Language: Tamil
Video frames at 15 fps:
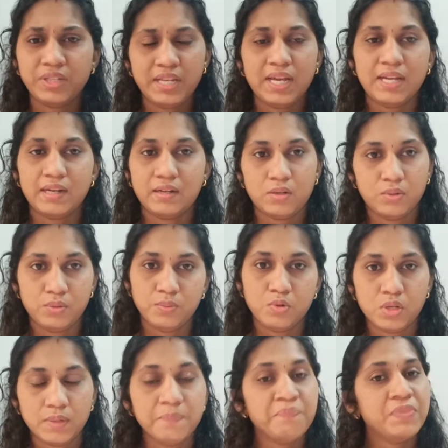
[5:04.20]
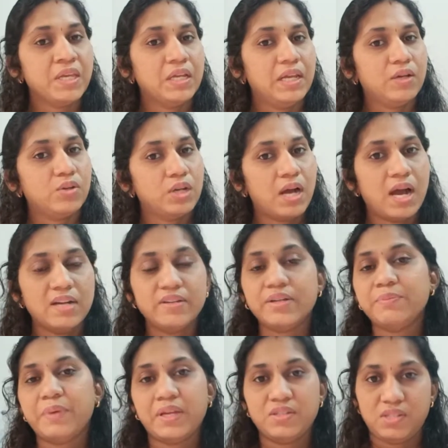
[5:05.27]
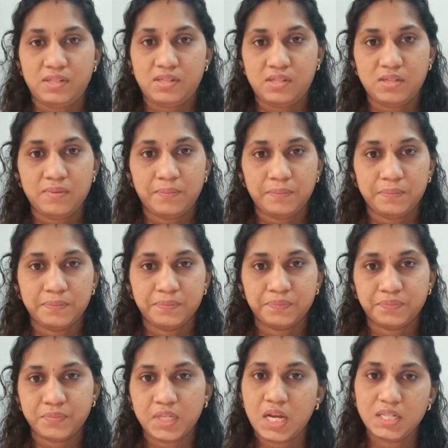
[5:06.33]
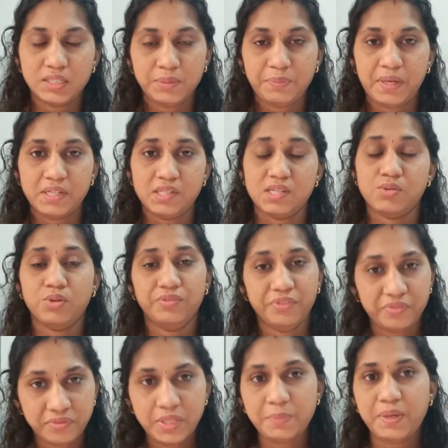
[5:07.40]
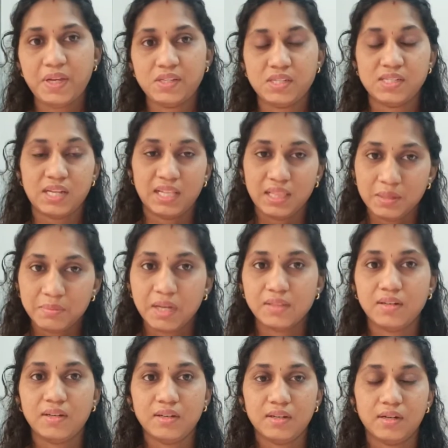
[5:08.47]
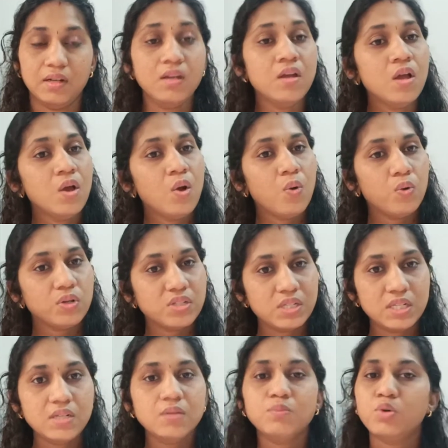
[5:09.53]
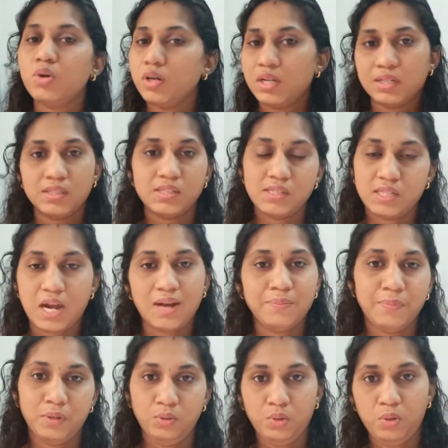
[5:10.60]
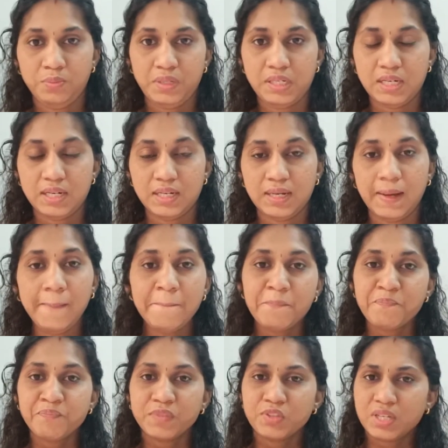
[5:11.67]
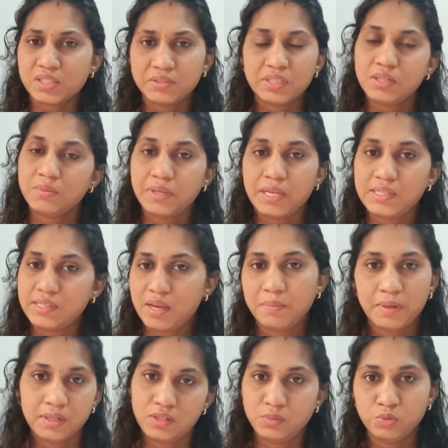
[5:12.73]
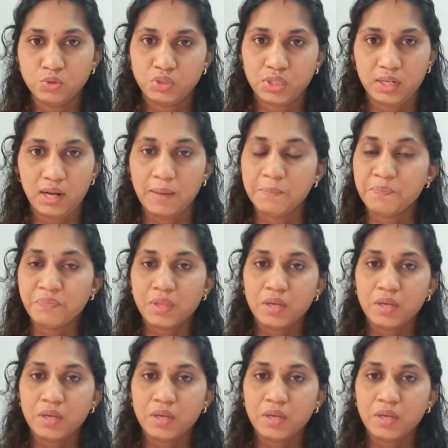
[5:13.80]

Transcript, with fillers: குட்டியாக இருக்கிற ஒரு புக்கு லைக் ஒரு ஹண்ட்ரட் பேஜஸ் ஹண்ட்ரட் பேஜஸ் ஒரு ஃபிஃப்டி பேஜஸ் அந்த மாதிரி இருக்கிற ஒரு சின்ன புக்கில் இருந்து ஸ்டார்ட் பண்ணோம் அப்படின்னாக்கா ஸோ அது வந்து நம்ம ஈஸியாக படித்து முடிச்சிடலாம்